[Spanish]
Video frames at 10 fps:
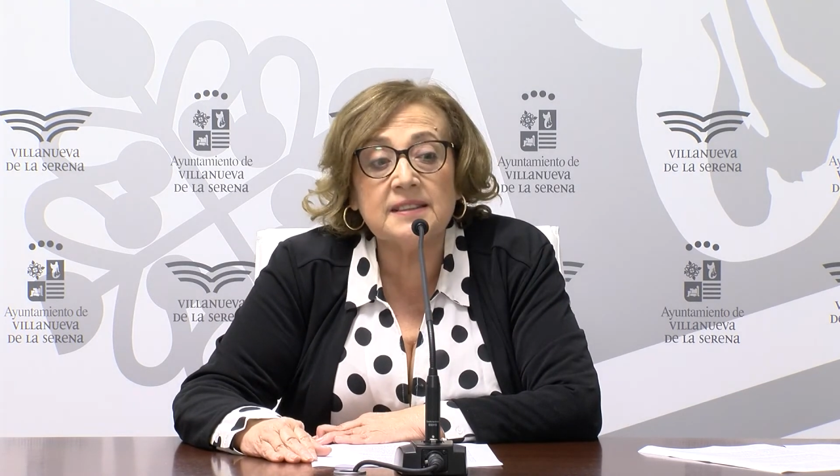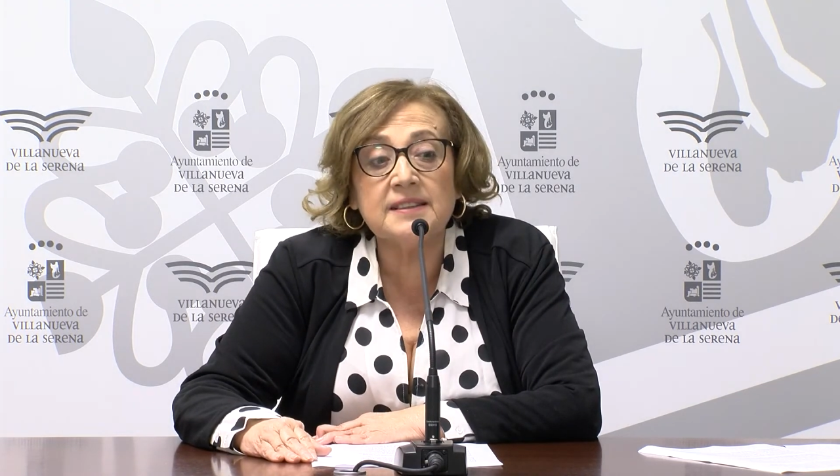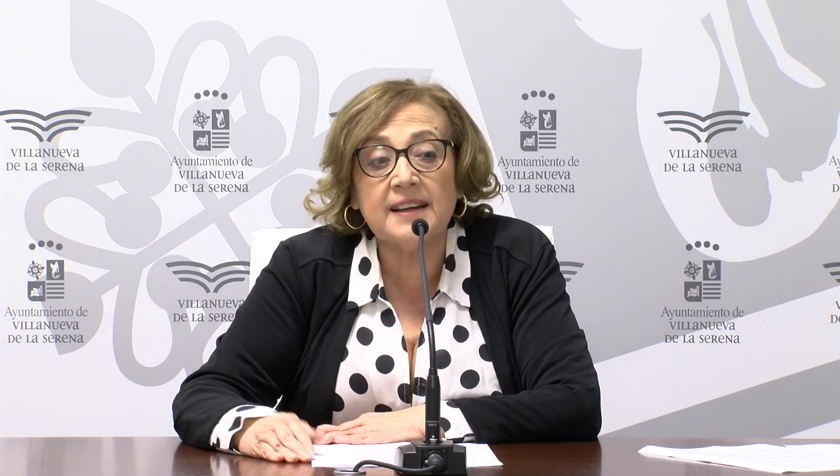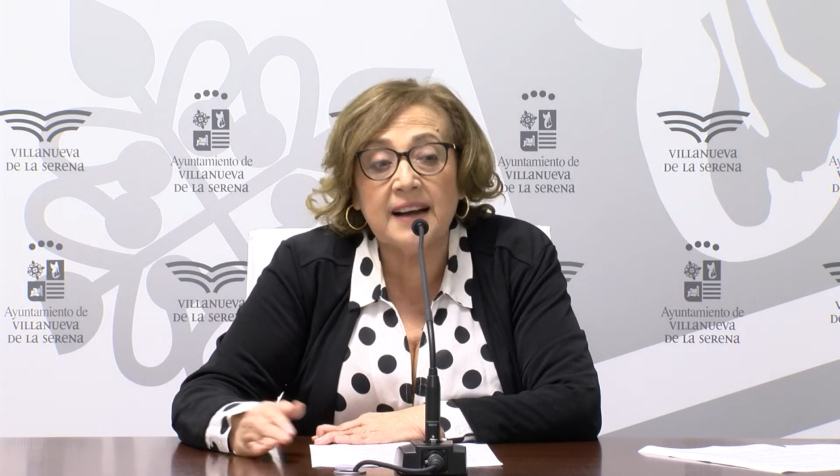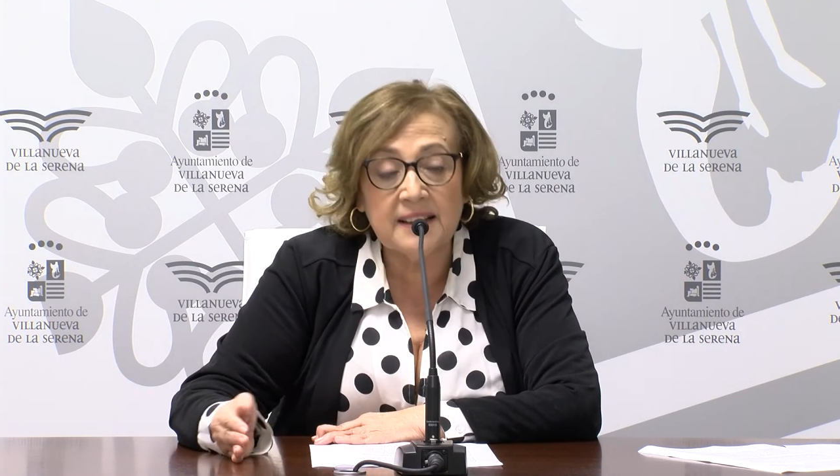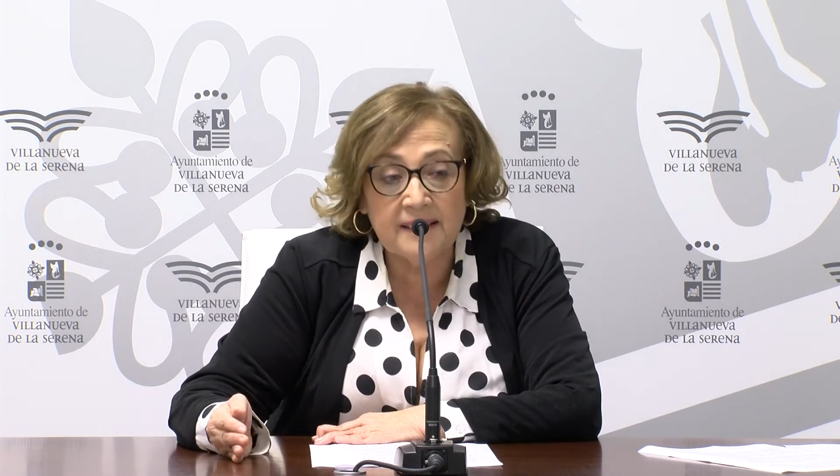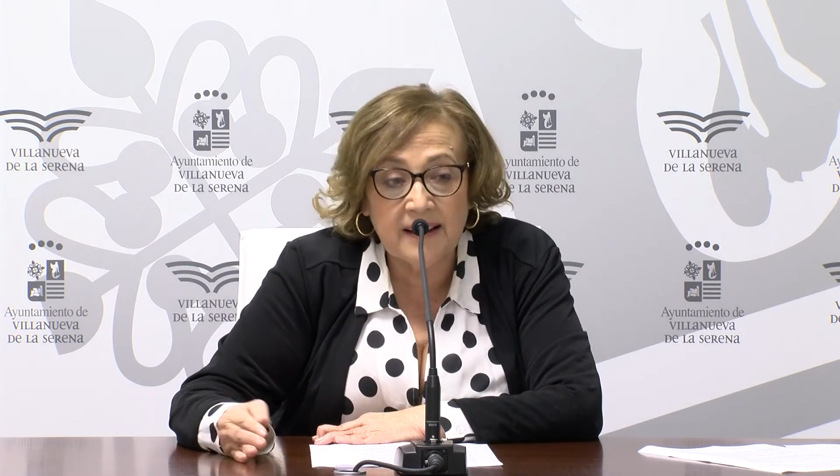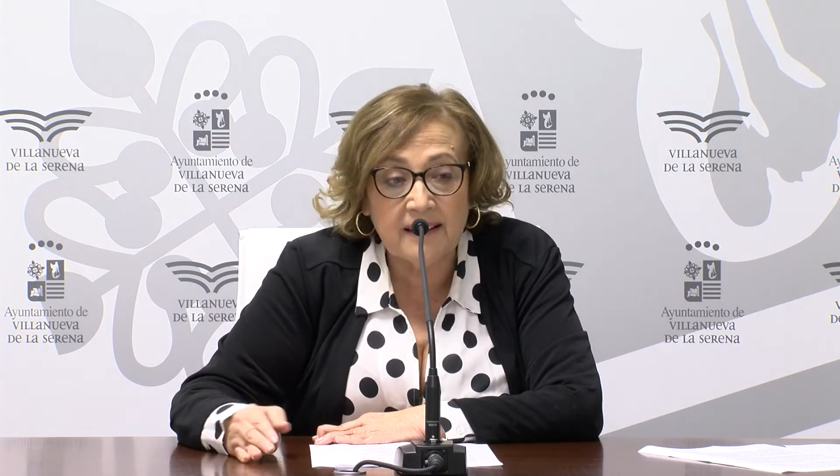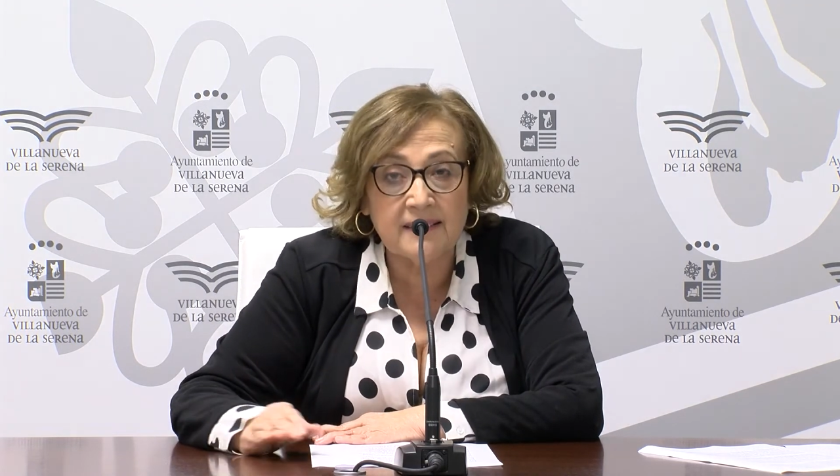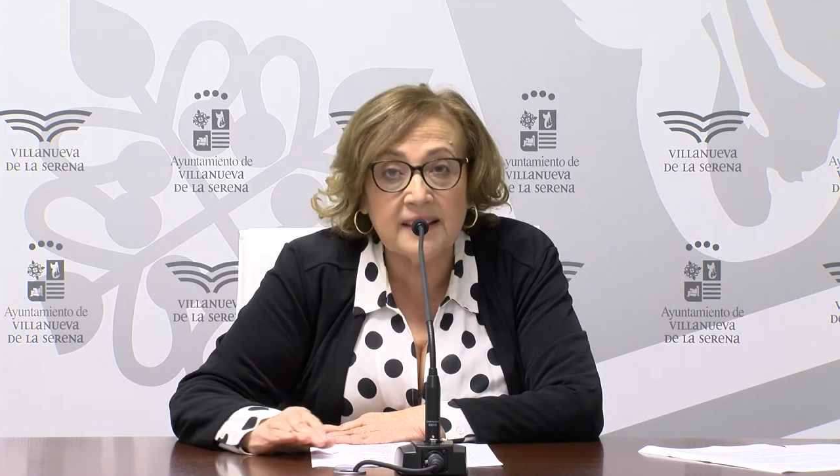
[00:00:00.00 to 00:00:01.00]
de
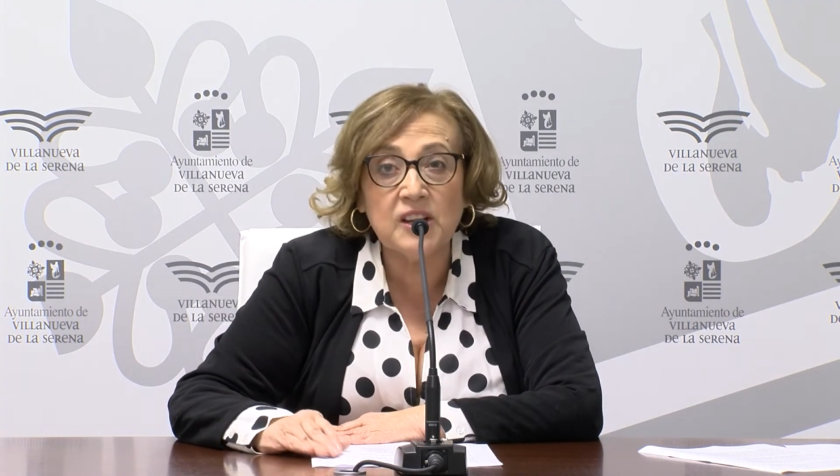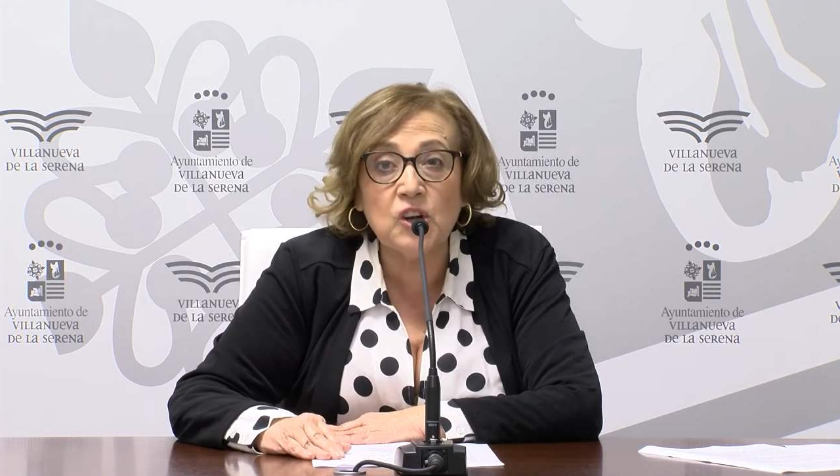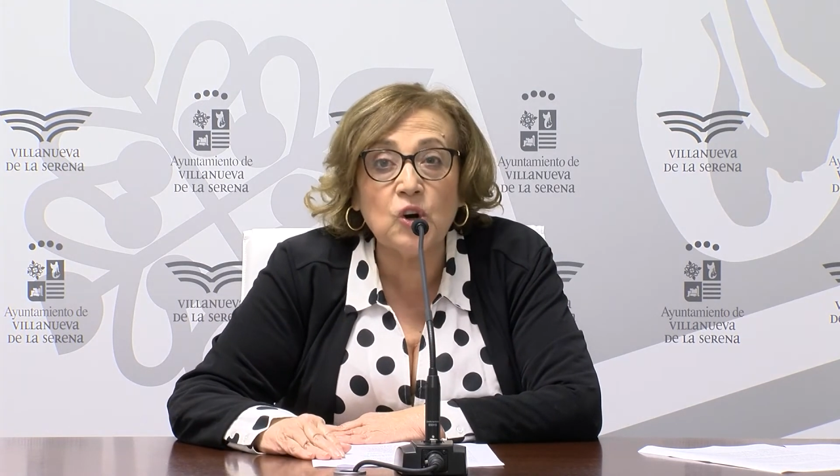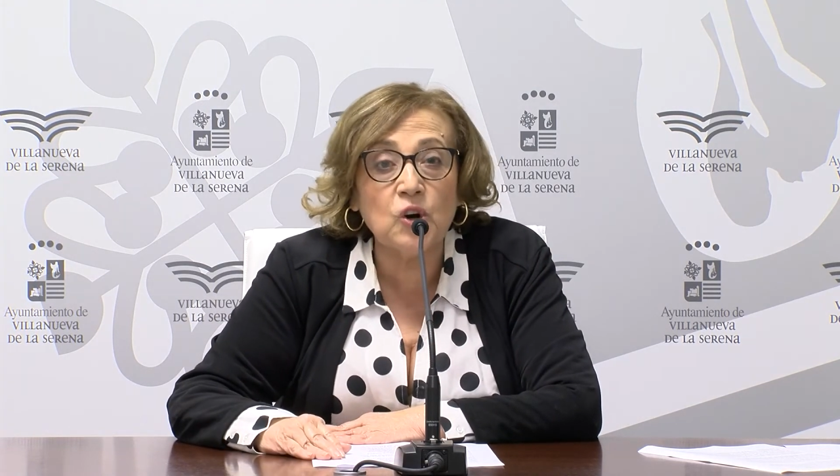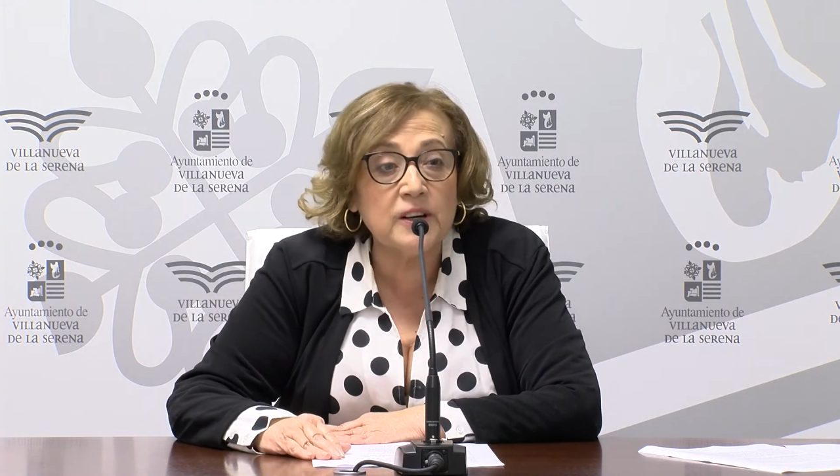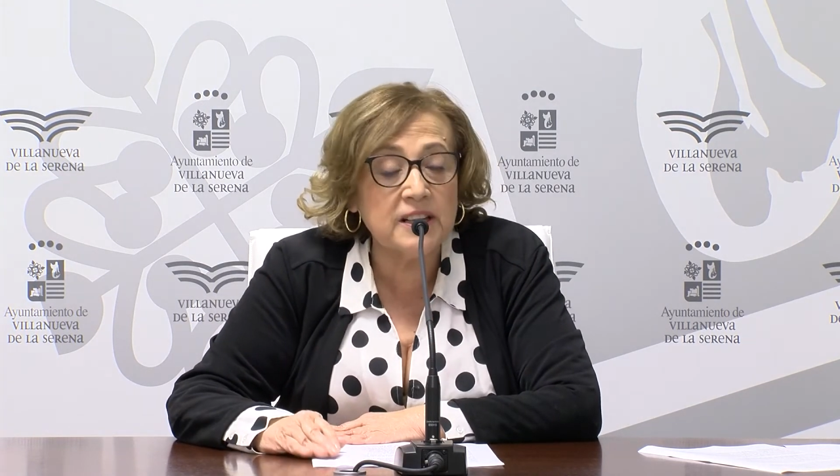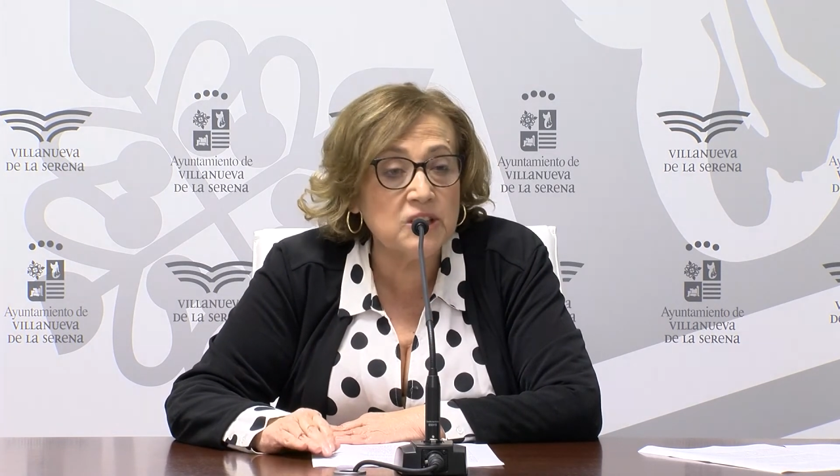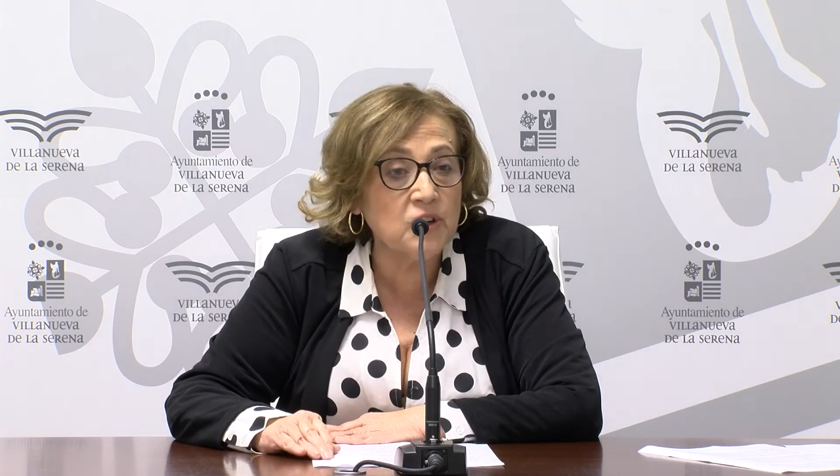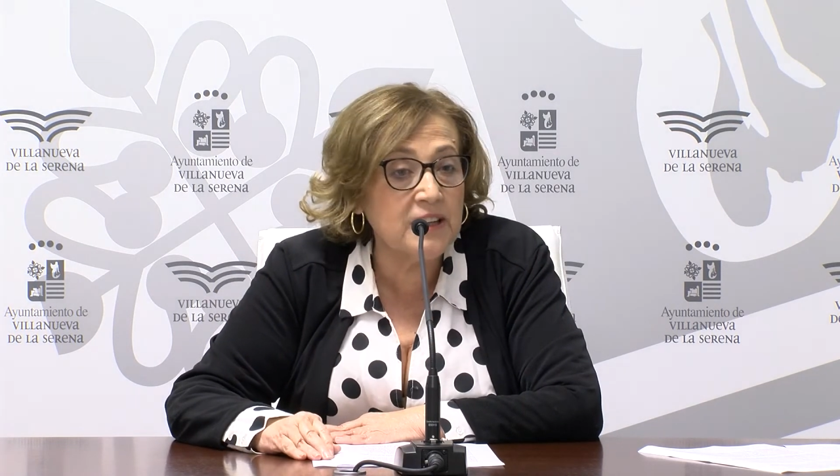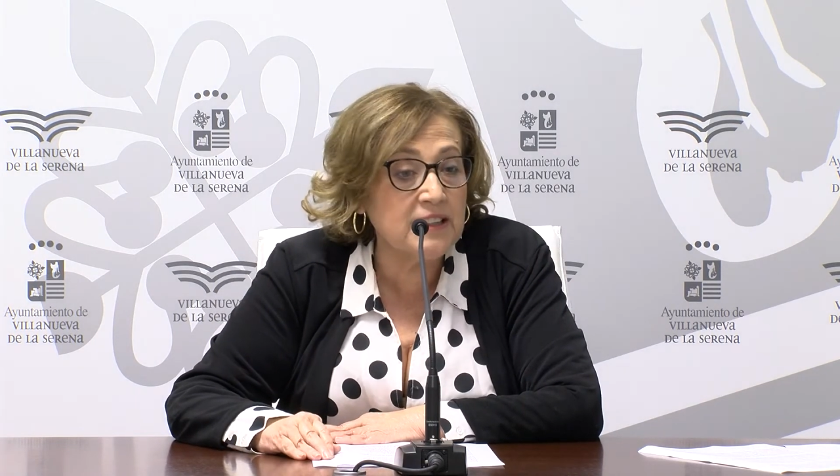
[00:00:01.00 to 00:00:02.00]
calidad y los congresos que